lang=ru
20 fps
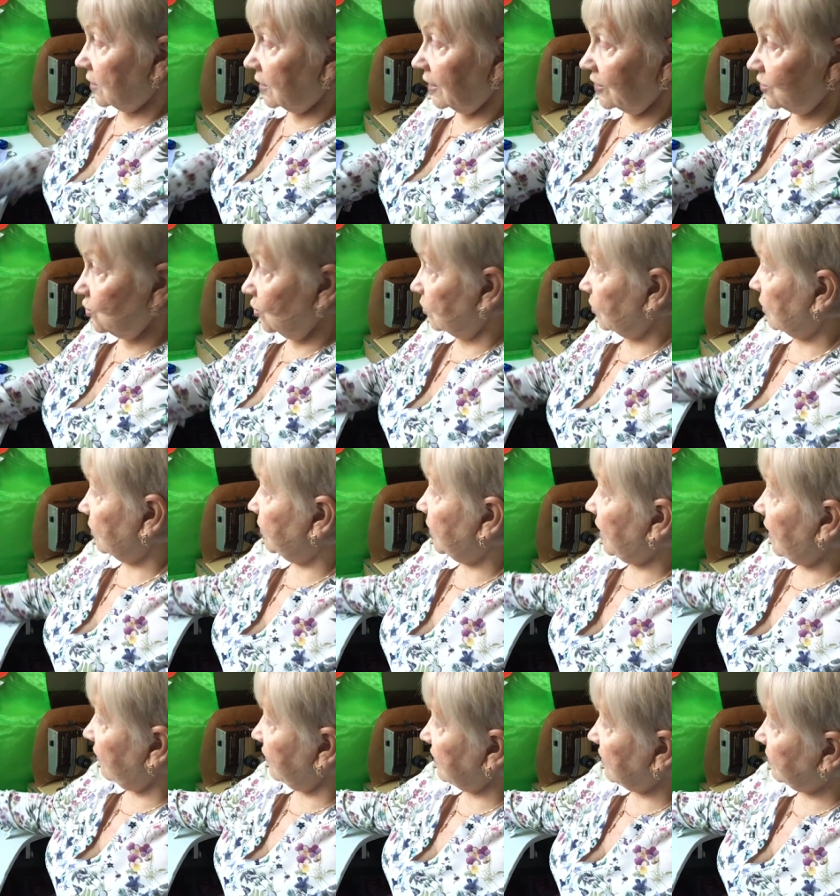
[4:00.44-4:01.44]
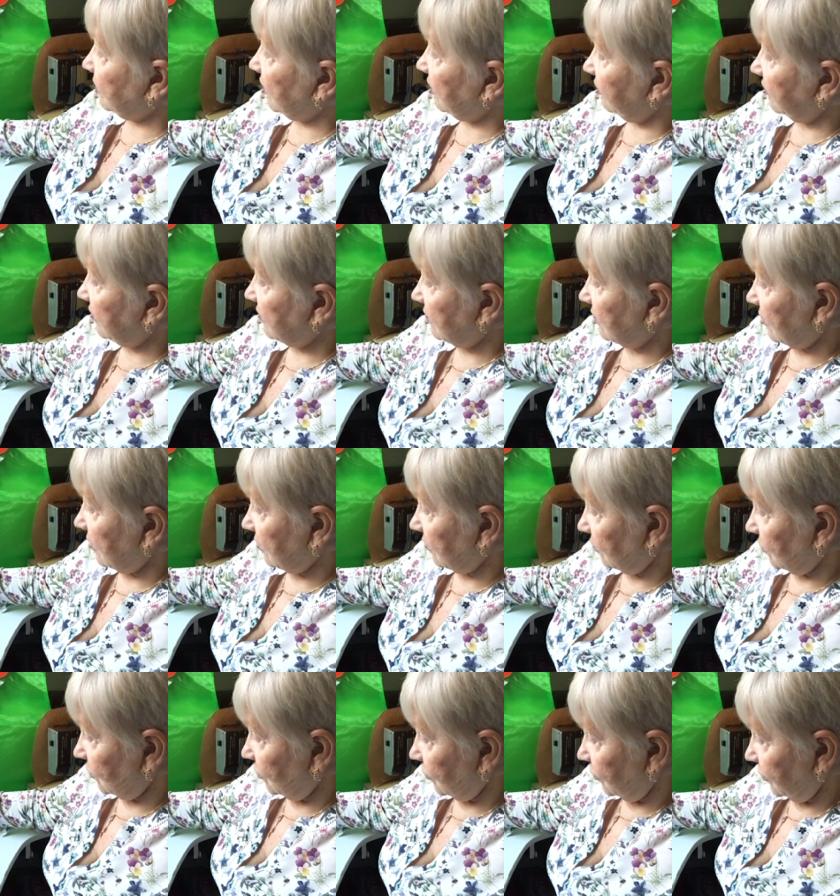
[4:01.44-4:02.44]
Кладем правой с правой
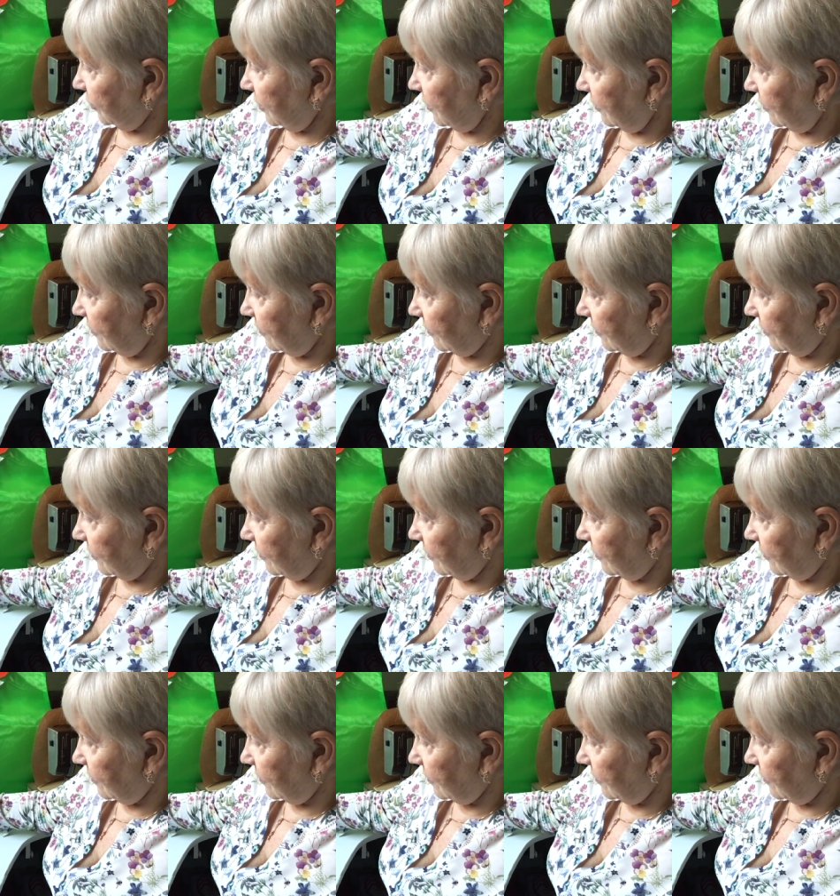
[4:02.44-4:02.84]
стороной,